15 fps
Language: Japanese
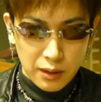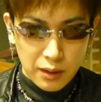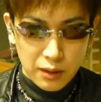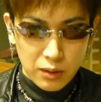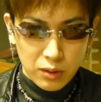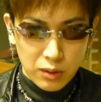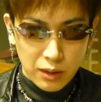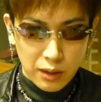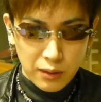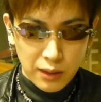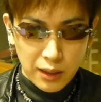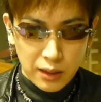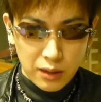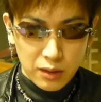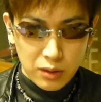えー、今回
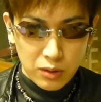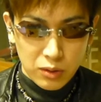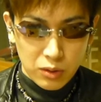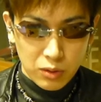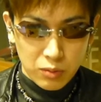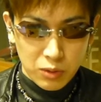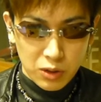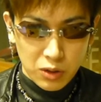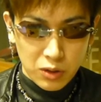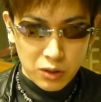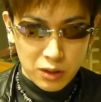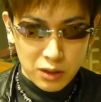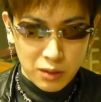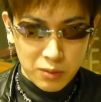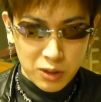は本物
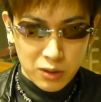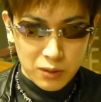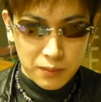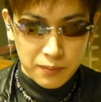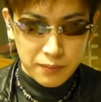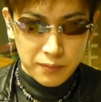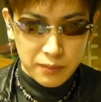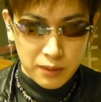と偽物